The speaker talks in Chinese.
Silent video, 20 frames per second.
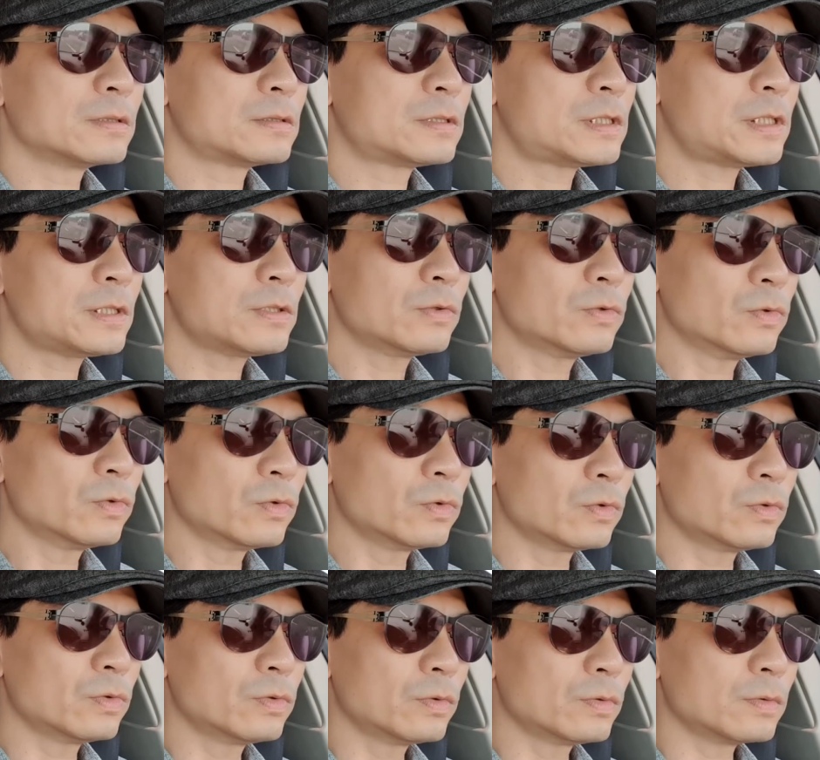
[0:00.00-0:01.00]
几
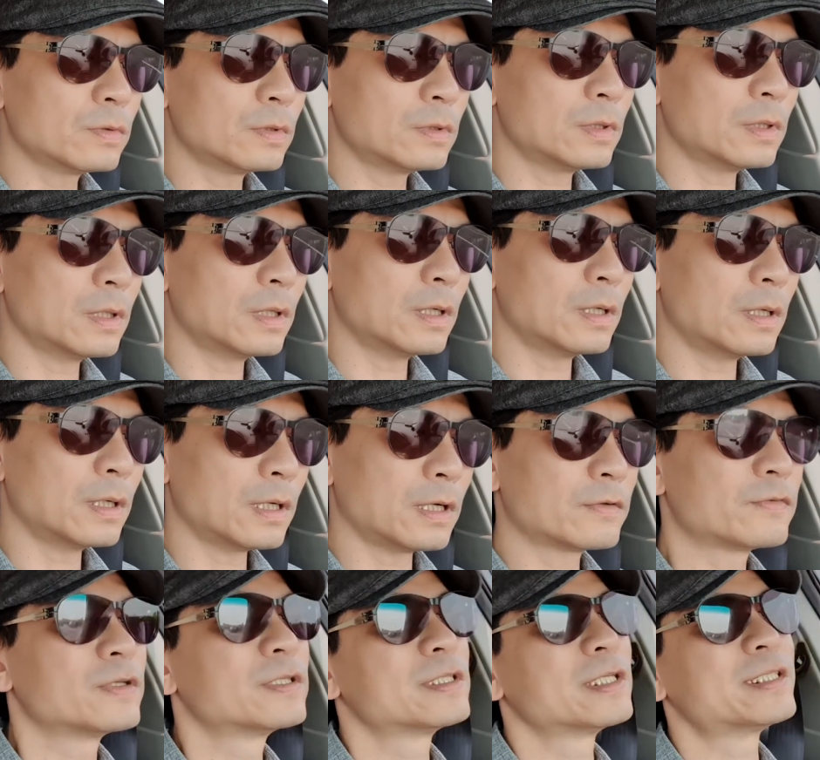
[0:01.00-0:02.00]
乎
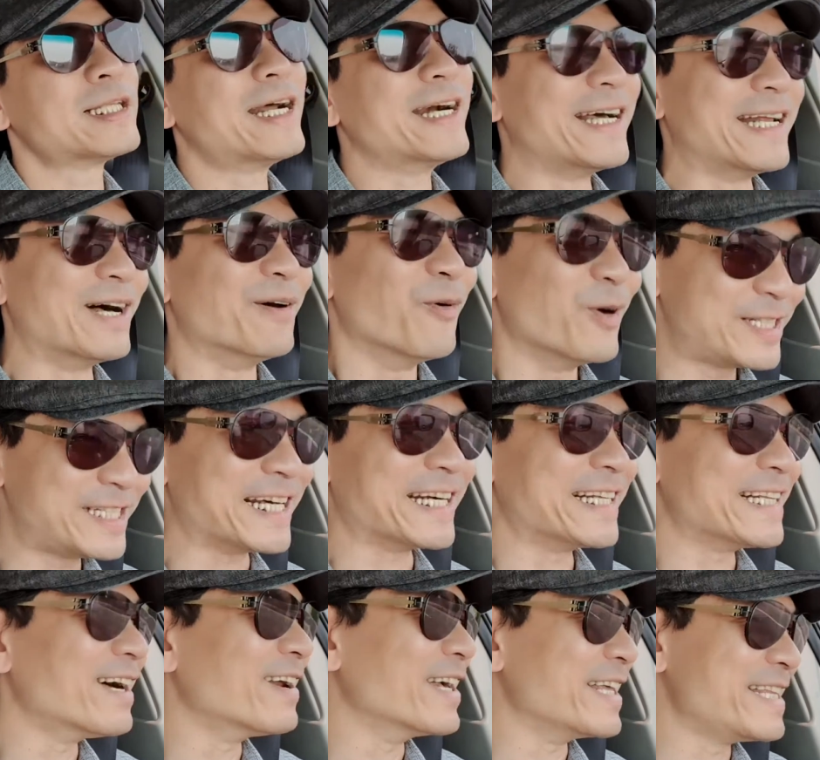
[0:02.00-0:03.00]
呃，当然了，我想
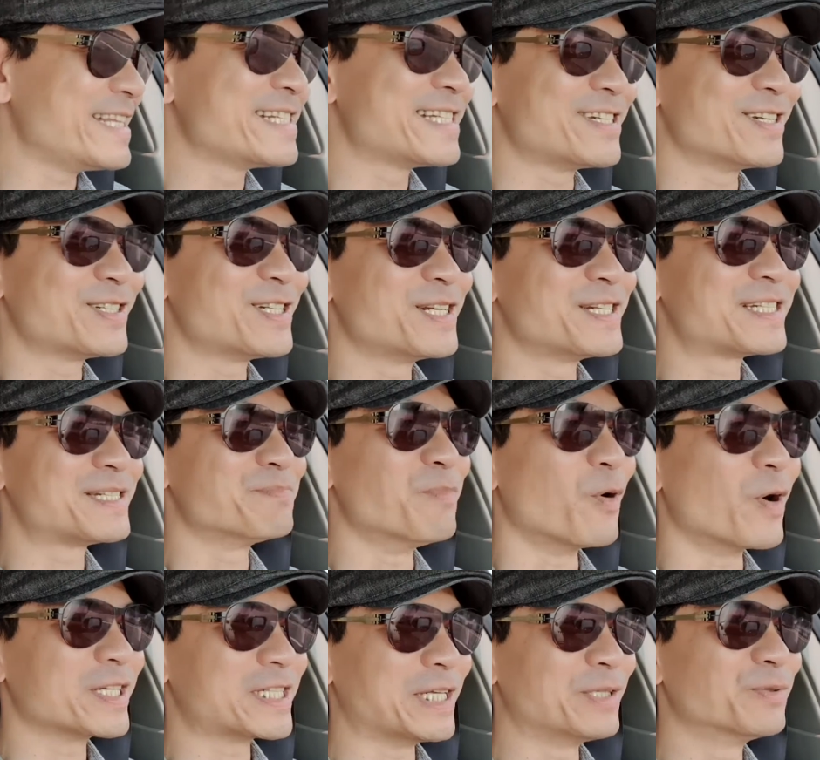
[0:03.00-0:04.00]
得到的一定就是
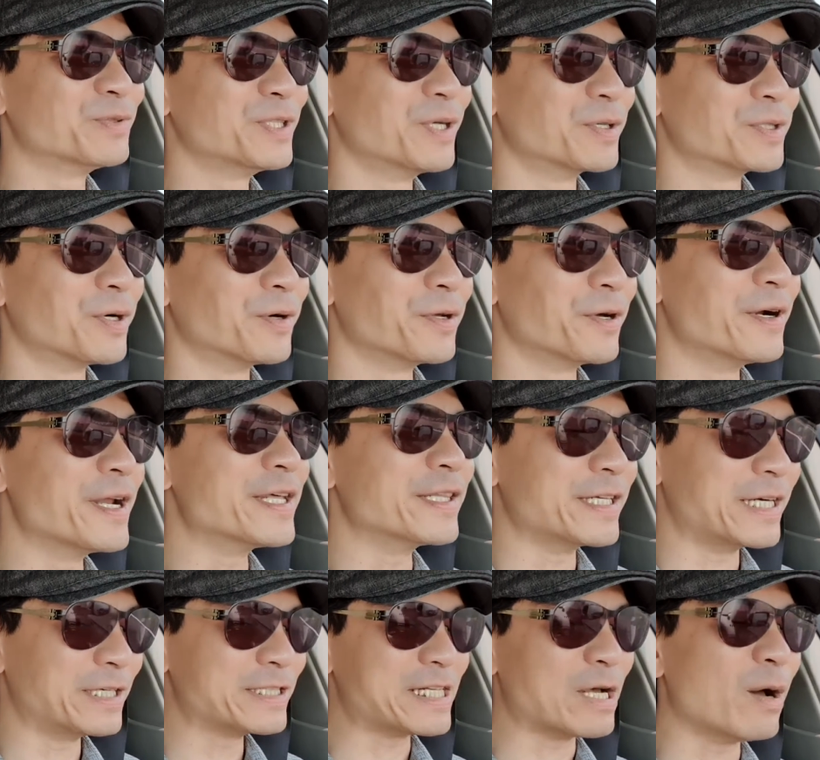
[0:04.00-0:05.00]
某个程度有头有脸
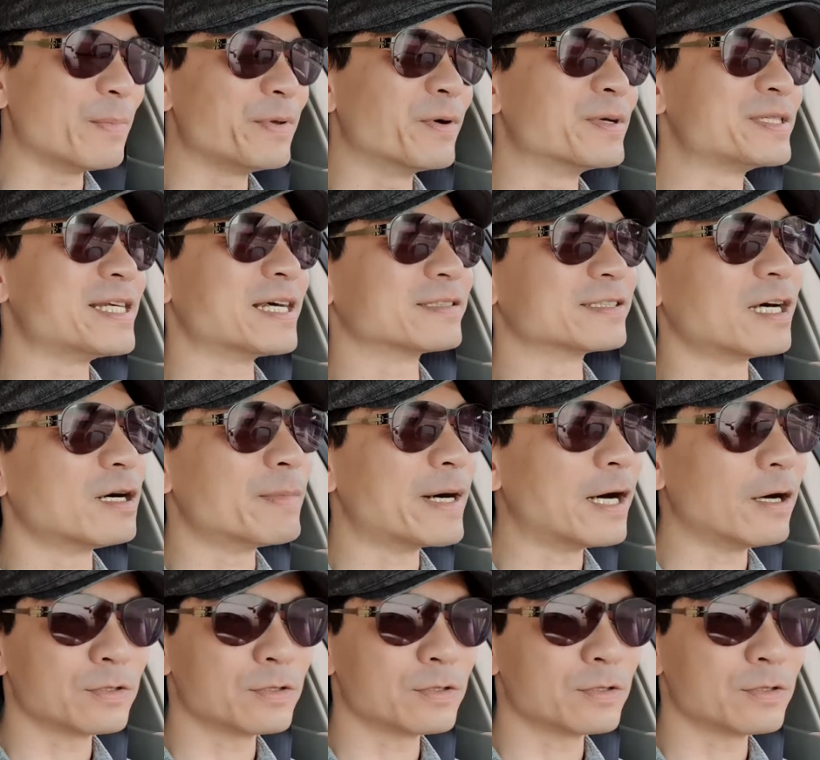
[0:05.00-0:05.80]
的人才会比我想到嘛。